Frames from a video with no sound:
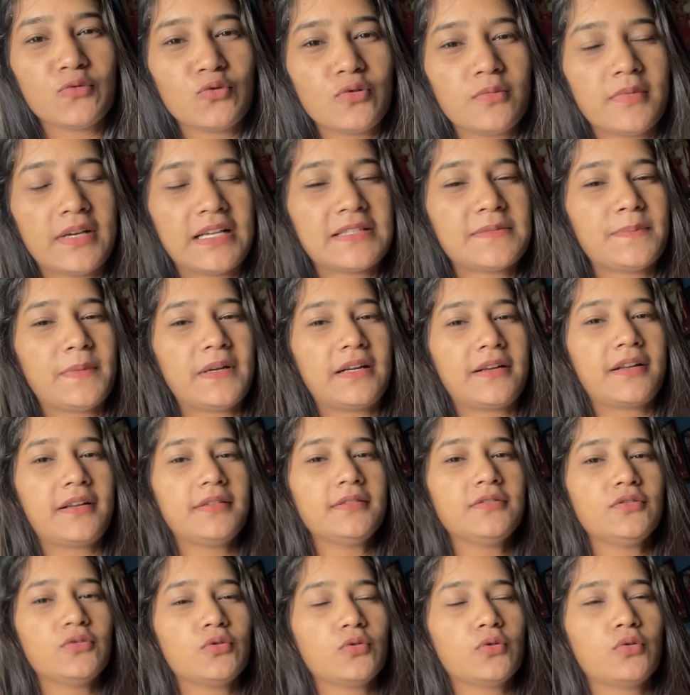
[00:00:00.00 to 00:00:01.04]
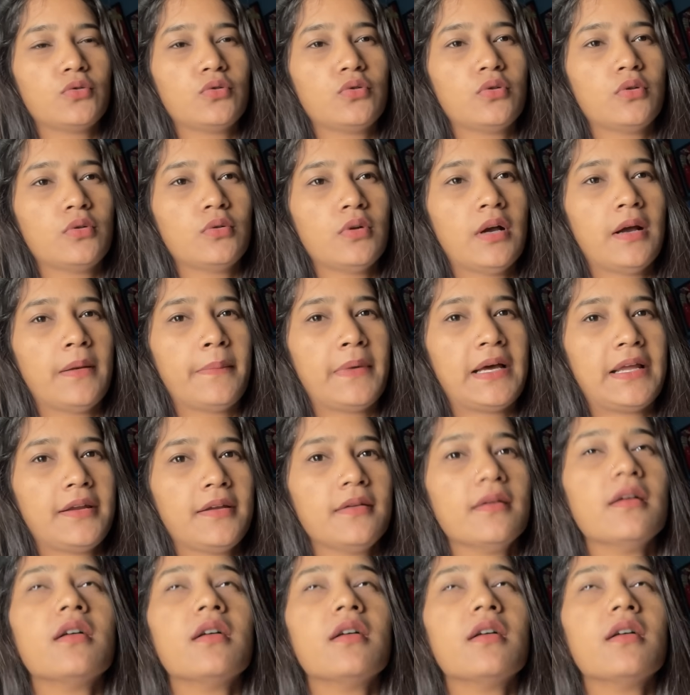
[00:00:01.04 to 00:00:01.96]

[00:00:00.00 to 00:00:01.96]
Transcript: मूल मास पड़ रहे हैं तो हमारे